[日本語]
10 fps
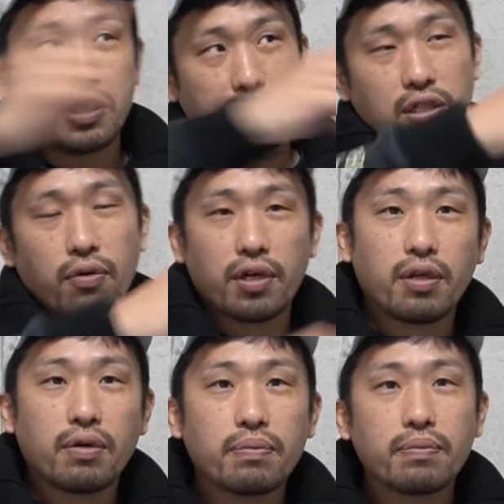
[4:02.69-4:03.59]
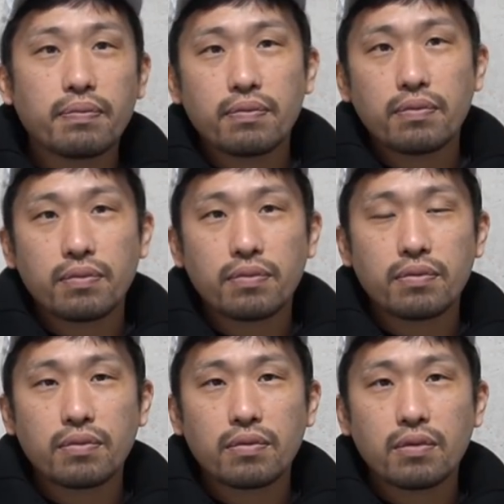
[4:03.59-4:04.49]
地に行ったわけでも西
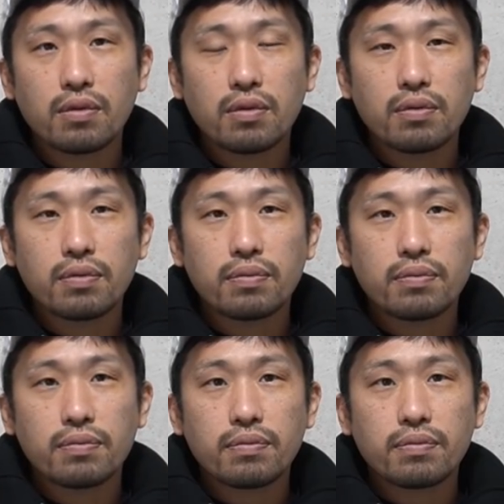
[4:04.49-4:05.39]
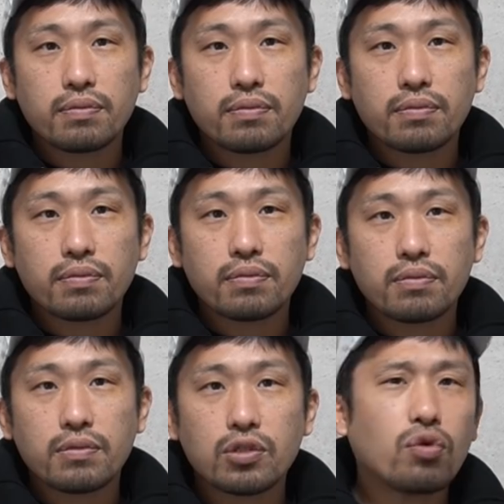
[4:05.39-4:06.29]
岡さんってあの時ってアメリカでやってたんじゃないの
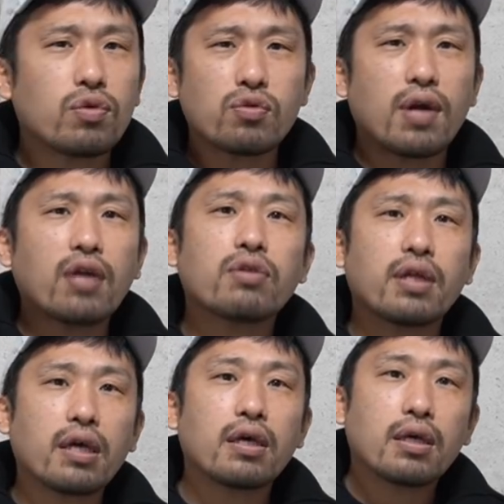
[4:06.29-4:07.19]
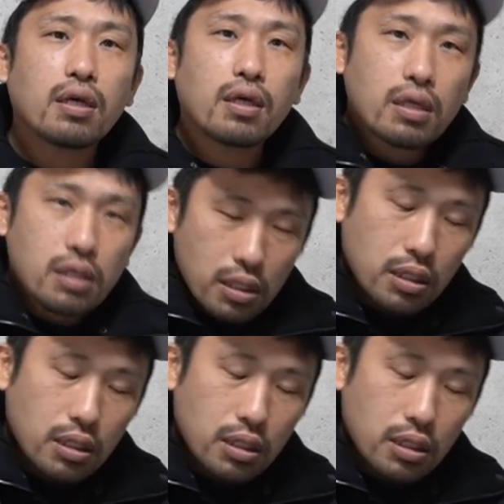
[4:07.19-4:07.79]
それはその後だねあそう、